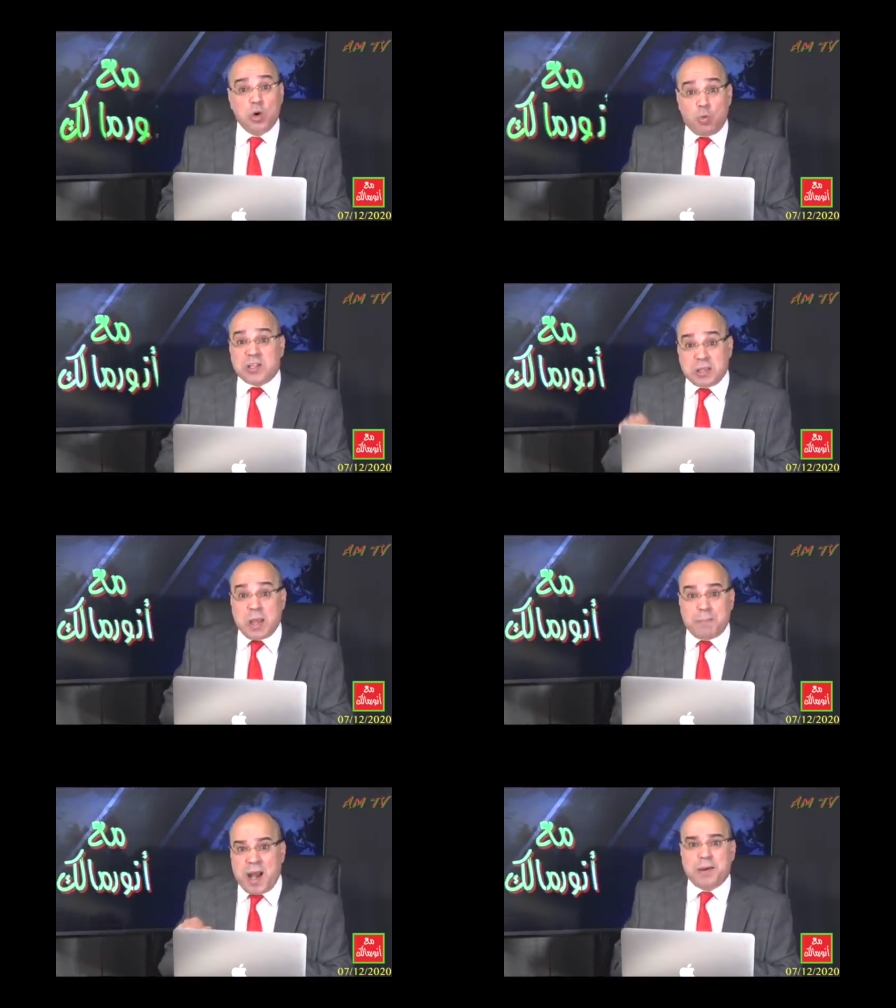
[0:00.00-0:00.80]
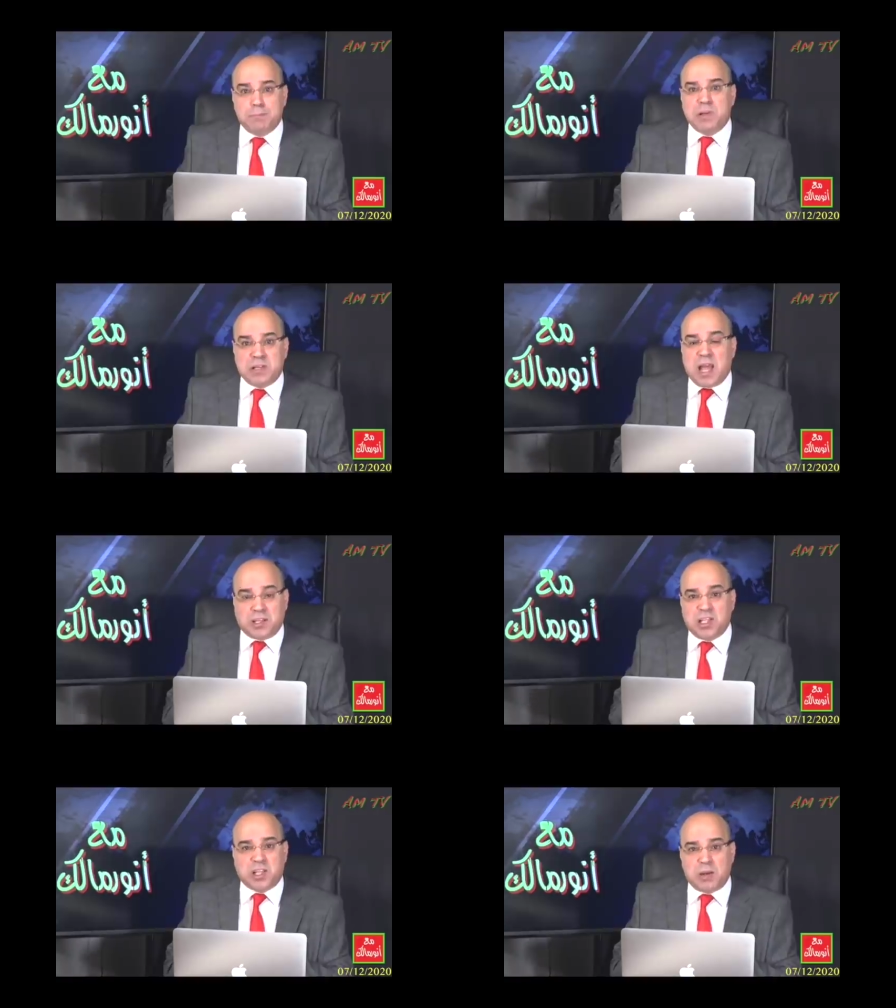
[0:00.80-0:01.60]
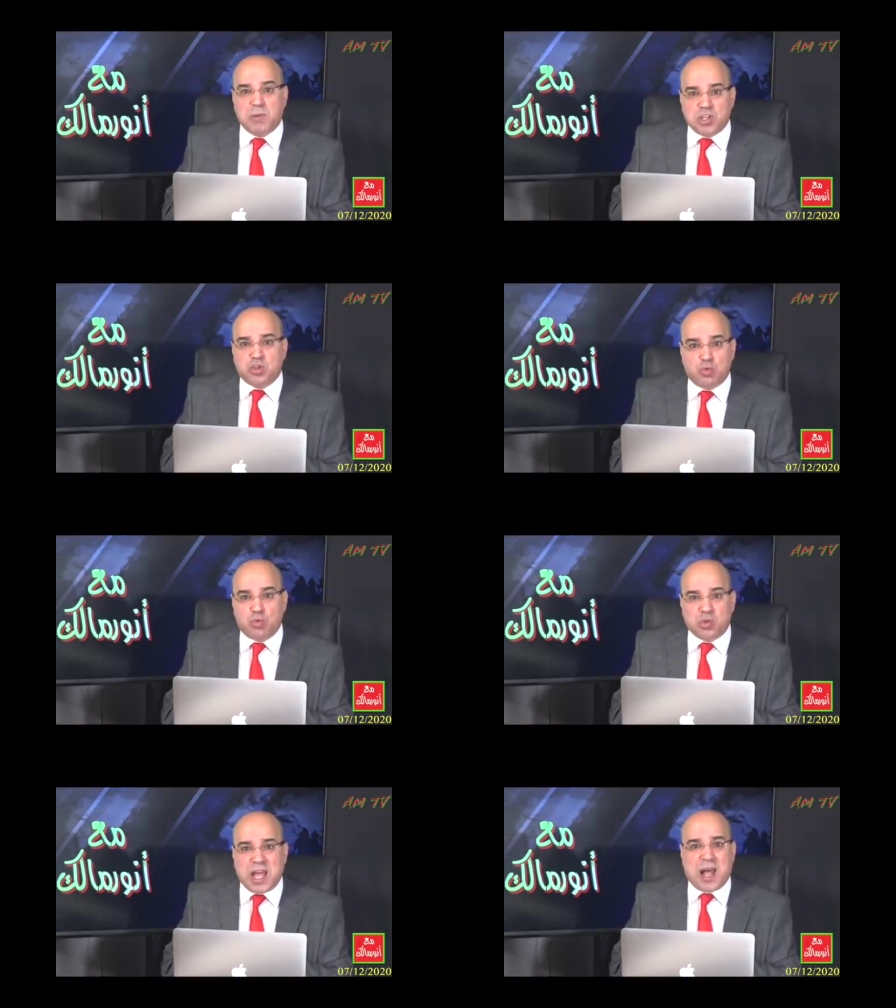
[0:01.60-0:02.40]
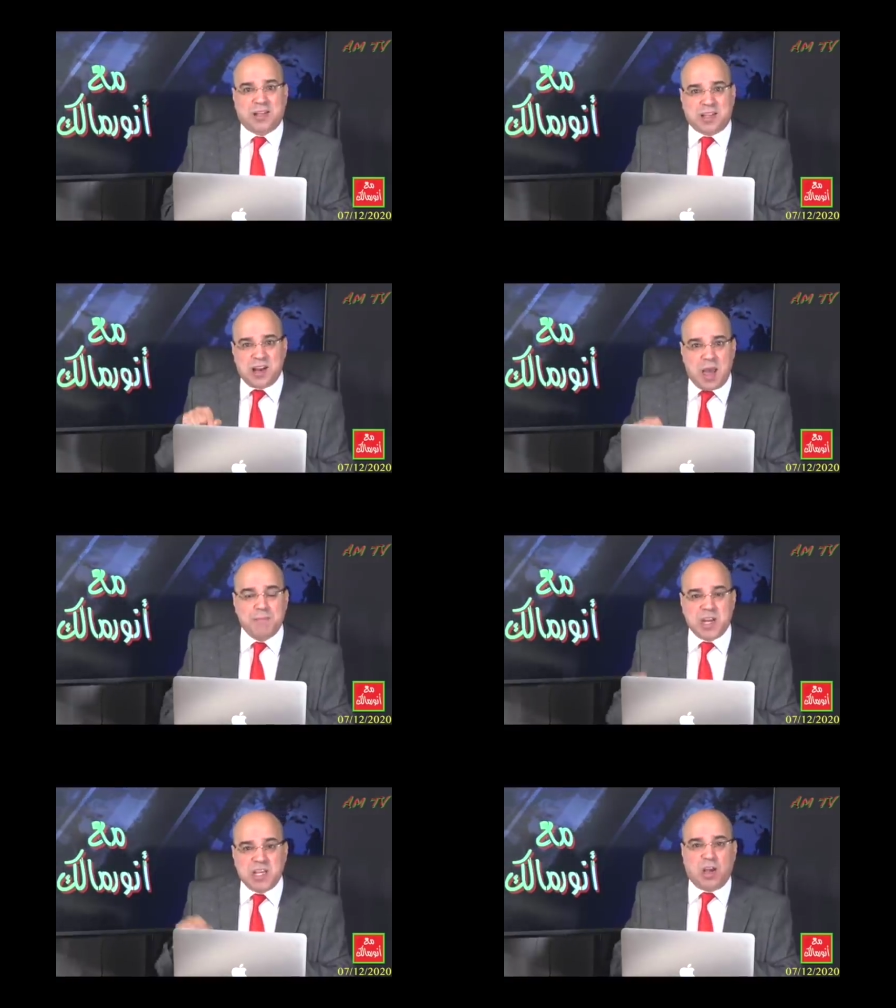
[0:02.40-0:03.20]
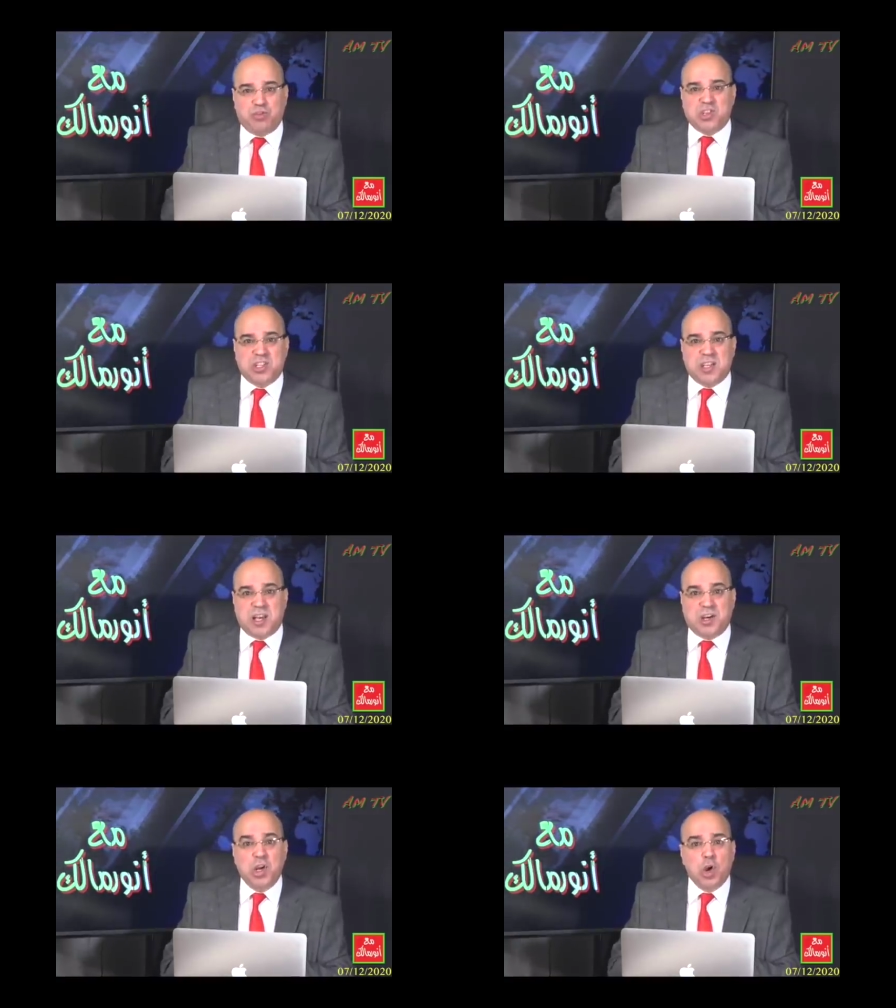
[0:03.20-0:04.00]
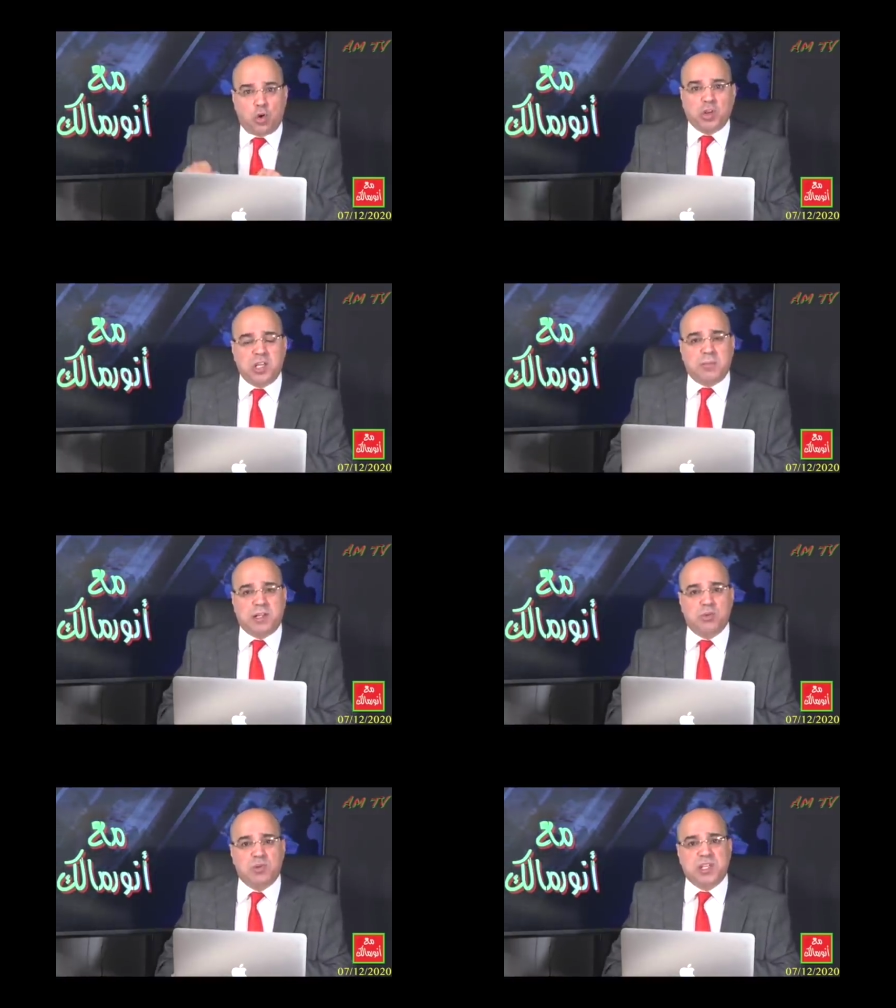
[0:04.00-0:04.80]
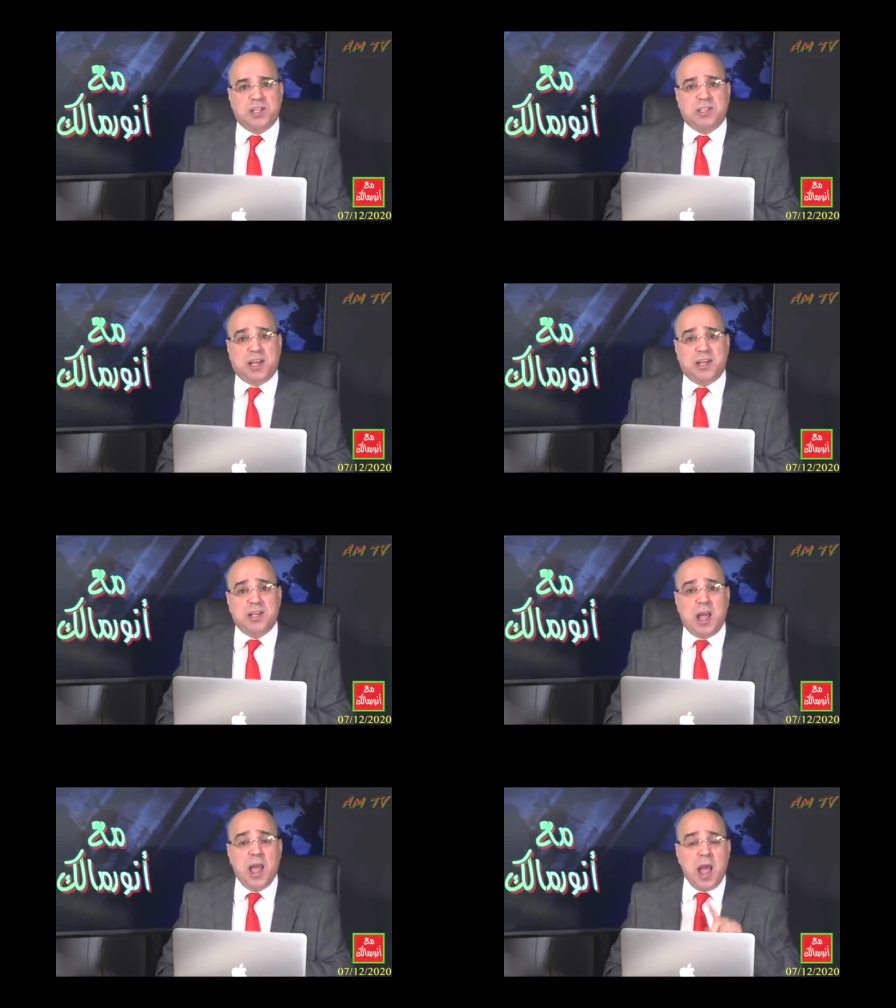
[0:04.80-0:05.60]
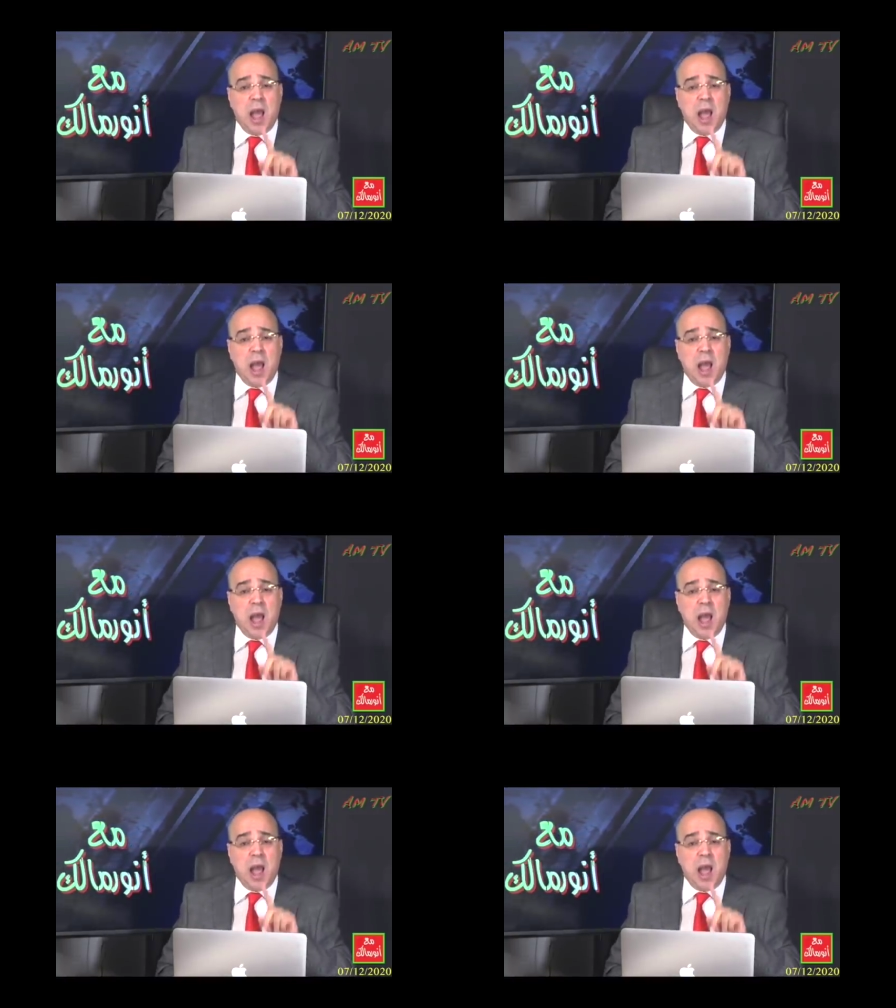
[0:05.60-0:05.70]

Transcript: وطبعا تحديدا من السلطات الأمنية في الجزائر قدمت لوزير الداخلية